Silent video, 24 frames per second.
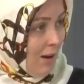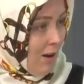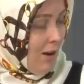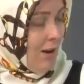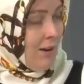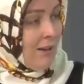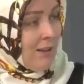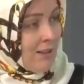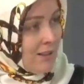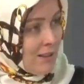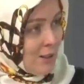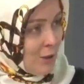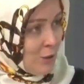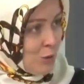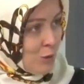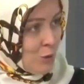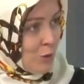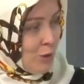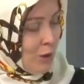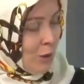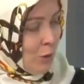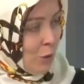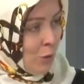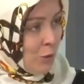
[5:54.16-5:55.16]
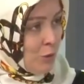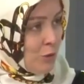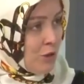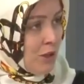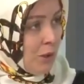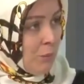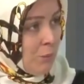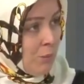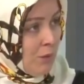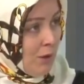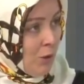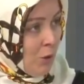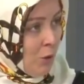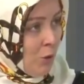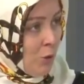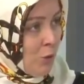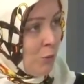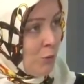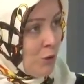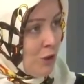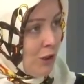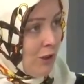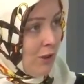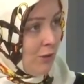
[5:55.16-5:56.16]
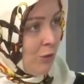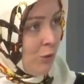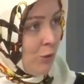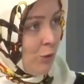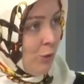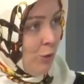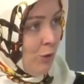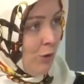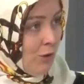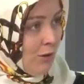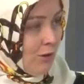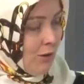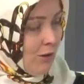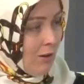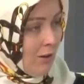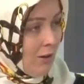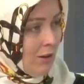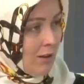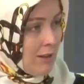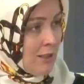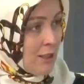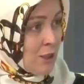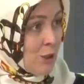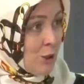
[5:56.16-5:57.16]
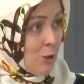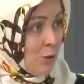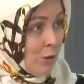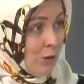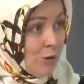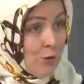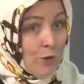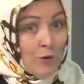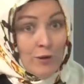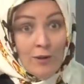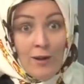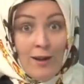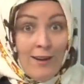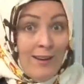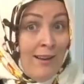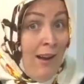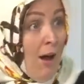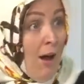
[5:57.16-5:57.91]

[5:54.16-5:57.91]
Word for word: annesinin üstüne oyuncak bir örümcek atıyor. İstiyor ki orada anne